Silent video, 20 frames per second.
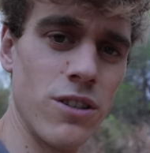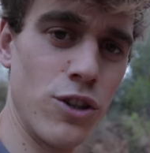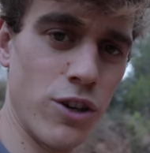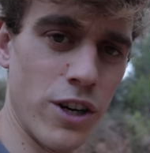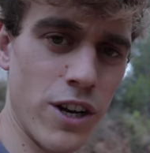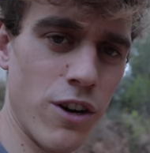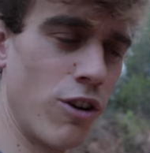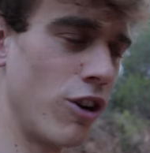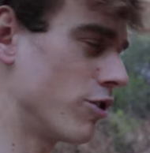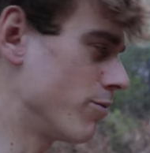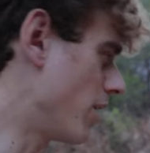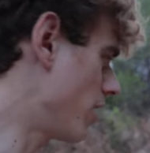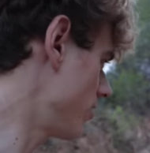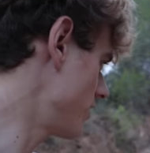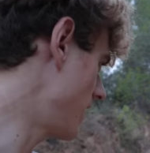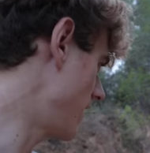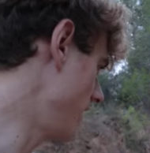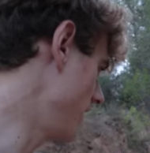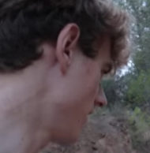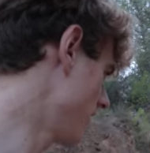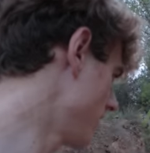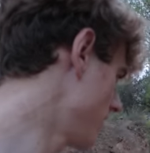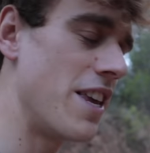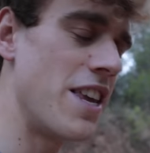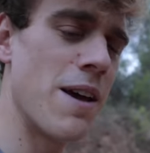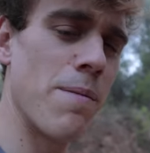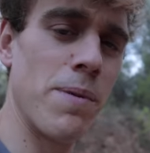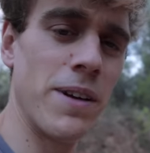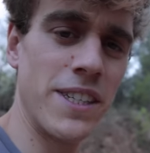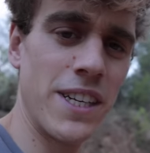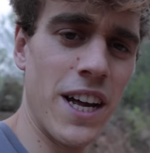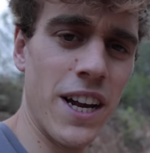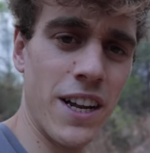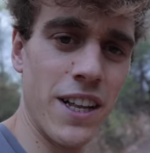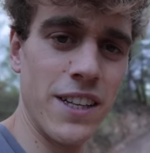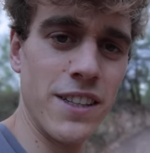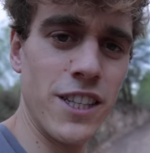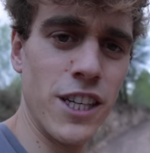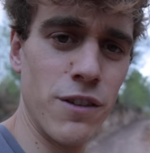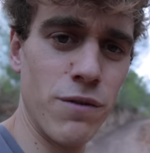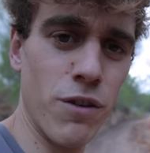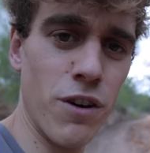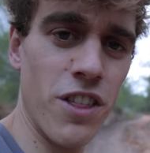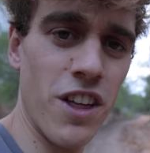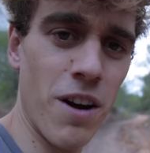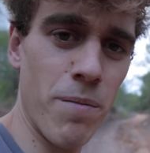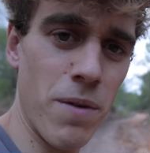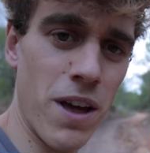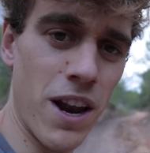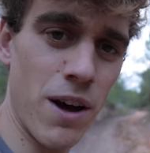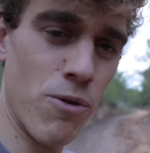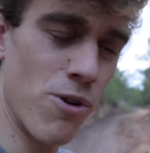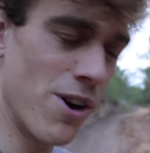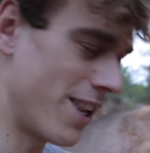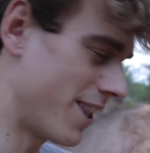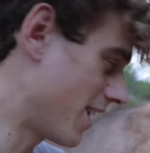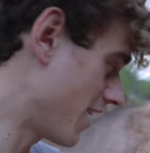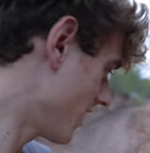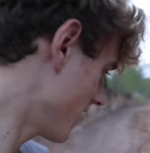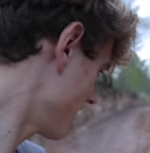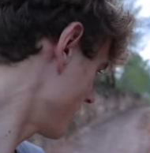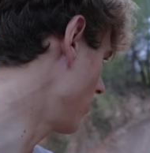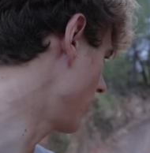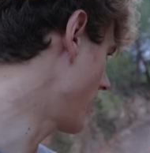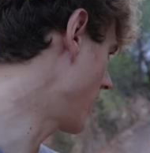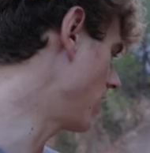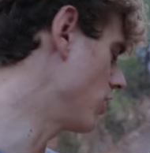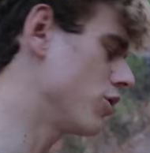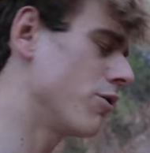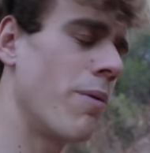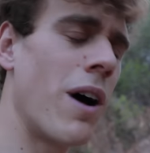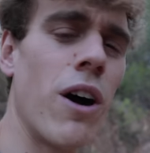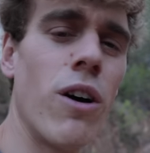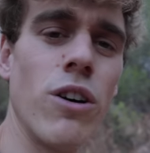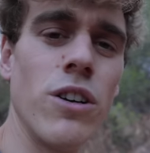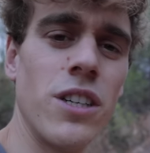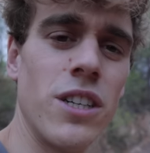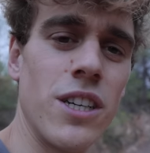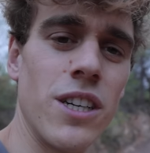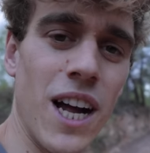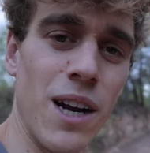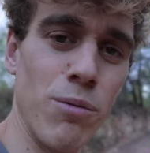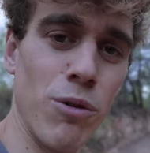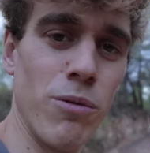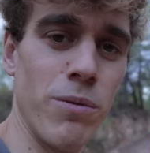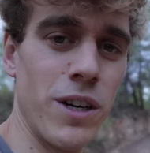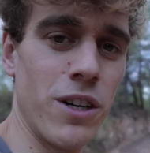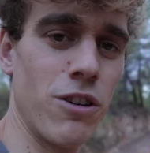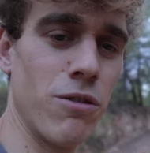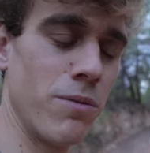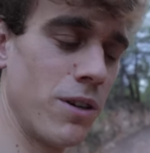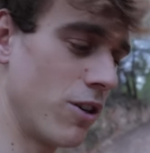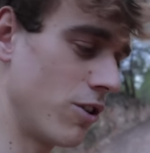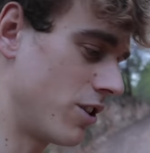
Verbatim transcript: Toqué con los bajos al ir y a pesar de esforzarme a la vuelta, toqué los bajos al volver con mi